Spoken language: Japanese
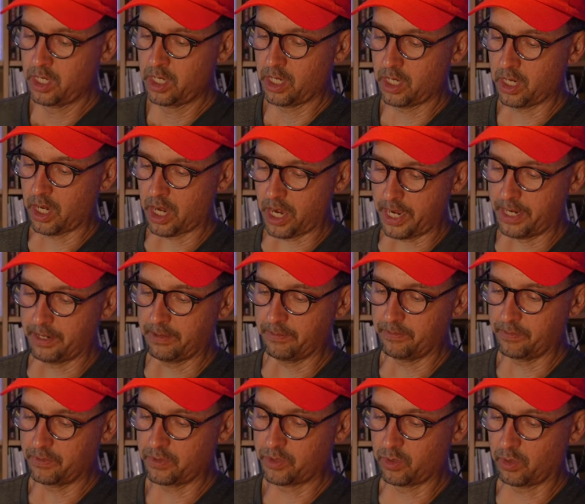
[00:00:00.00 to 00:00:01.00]
はい
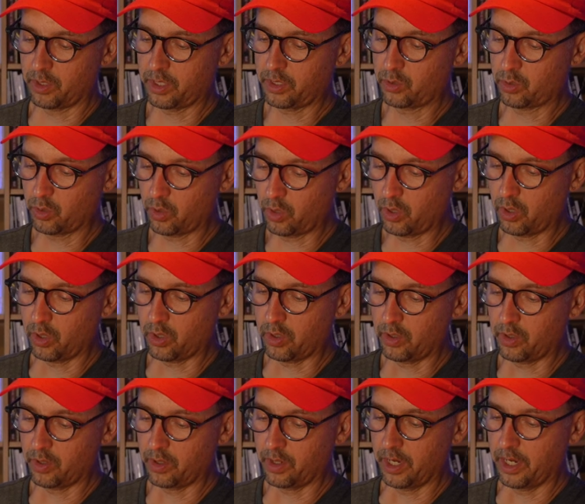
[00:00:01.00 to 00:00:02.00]
それと
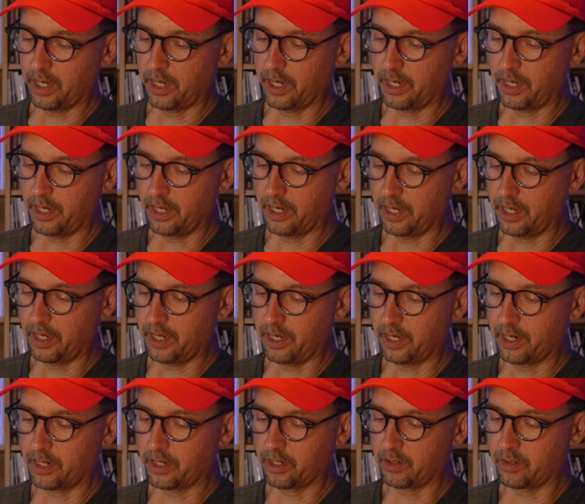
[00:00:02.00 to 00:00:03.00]

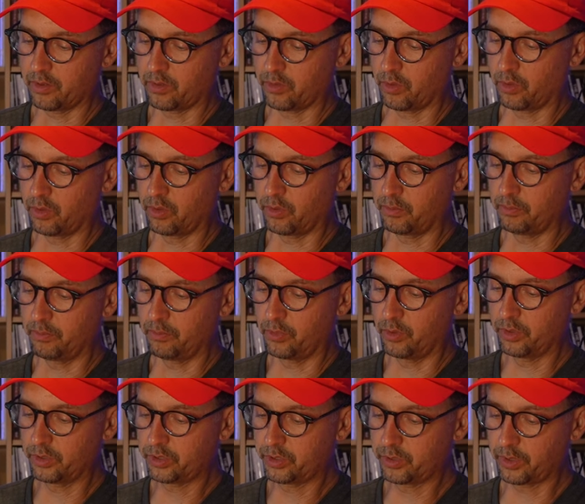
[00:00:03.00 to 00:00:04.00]
あこのも
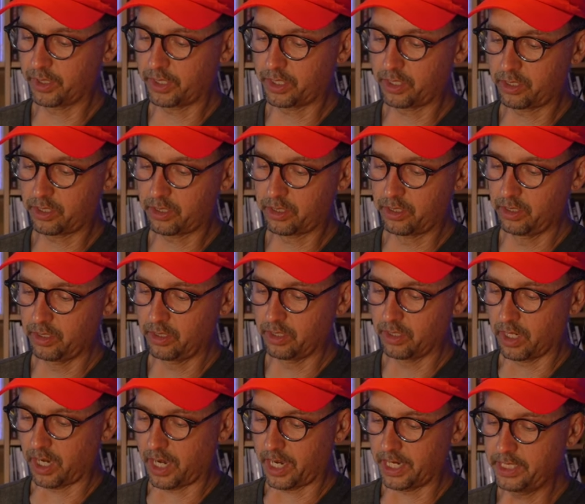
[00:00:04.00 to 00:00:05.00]
のすごい
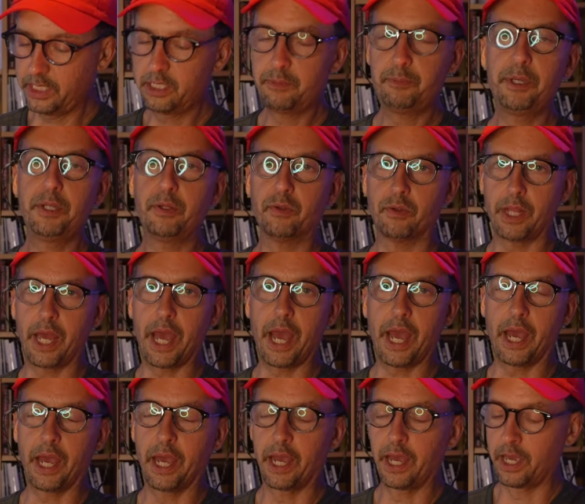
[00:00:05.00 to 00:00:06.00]
ハイスピードで
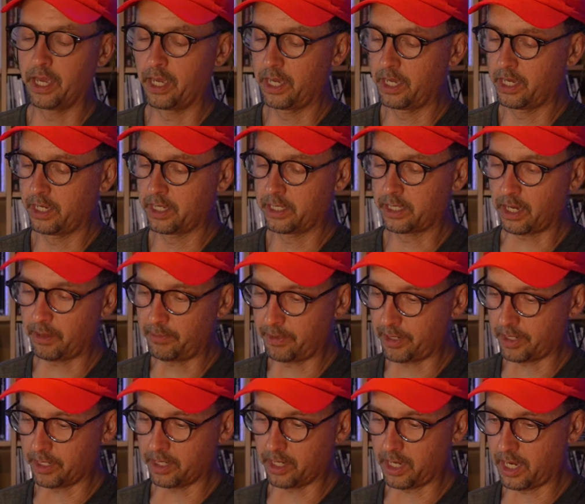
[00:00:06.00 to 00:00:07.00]

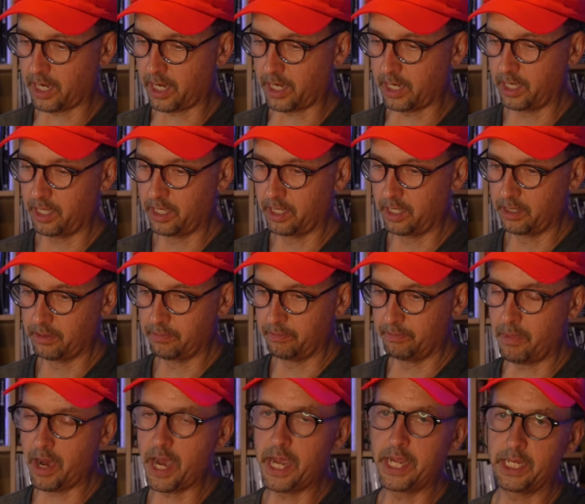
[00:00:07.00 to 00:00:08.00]
カマラが
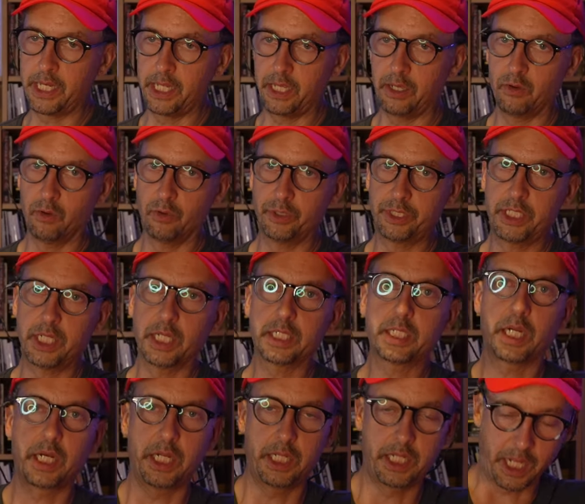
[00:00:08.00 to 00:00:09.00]
前に押し出
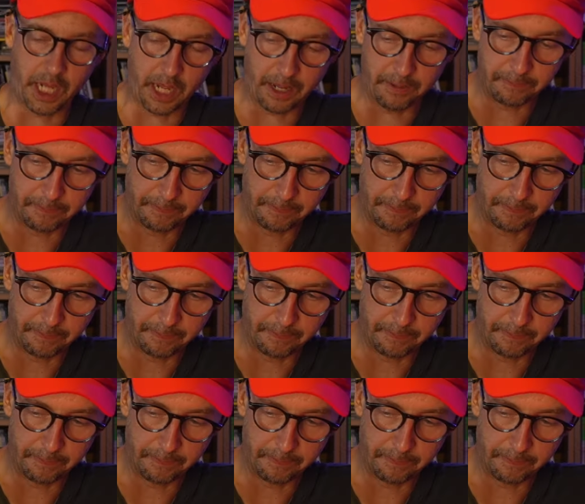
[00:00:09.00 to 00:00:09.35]
されて